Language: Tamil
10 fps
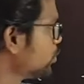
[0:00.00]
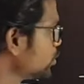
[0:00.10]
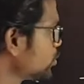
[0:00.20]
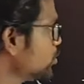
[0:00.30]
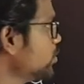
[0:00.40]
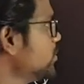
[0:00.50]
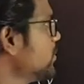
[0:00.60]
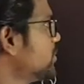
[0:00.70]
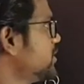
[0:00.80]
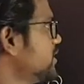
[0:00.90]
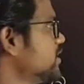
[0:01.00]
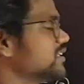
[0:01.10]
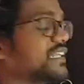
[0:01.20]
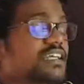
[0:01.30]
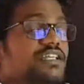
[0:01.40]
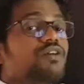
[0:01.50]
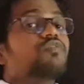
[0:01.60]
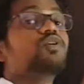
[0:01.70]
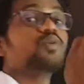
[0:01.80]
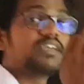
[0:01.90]
ஒரு கூலும் அப்படின்னா எனக்கு
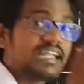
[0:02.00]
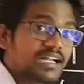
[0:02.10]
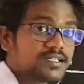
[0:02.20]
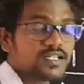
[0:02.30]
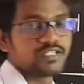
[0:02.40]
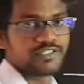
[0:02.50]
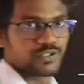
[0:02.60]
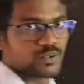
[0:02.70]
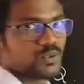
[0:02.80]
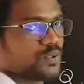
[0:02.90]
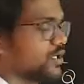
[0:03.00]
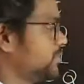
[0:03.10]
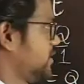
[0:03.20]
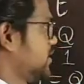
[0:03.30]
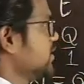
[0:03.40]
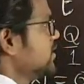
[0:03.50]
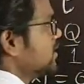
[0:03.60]
எவ்வளோ எலக்ட்ரான் இருக்கும் அப்படின்னா